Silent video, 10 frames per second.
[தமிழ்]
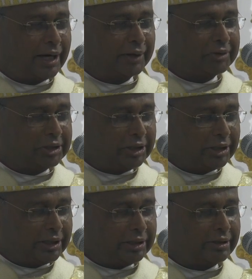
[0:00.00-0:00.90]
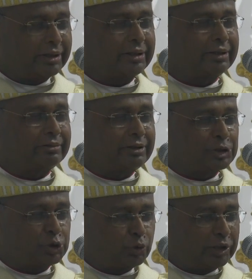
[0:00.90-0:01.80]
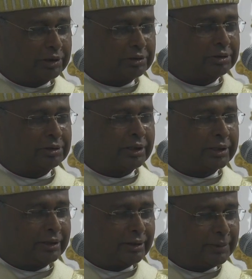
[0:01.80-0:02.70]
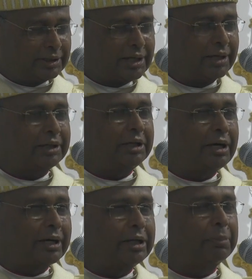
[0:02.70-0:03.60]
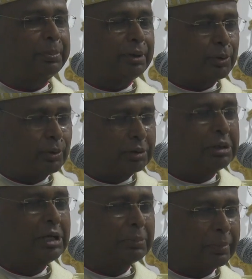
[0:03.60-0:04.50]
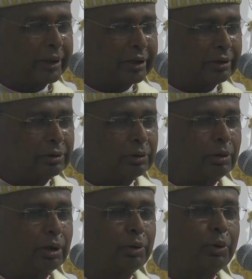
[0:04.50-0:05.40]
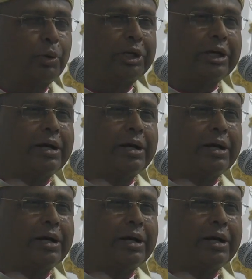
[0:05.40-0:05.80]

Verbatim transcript: அந்த இறை இறக்கத்தை சுவைத்து அதை நமதாக்கி அதை பிறருடன் பகிர்ந்து கொள்ளக்கூடிய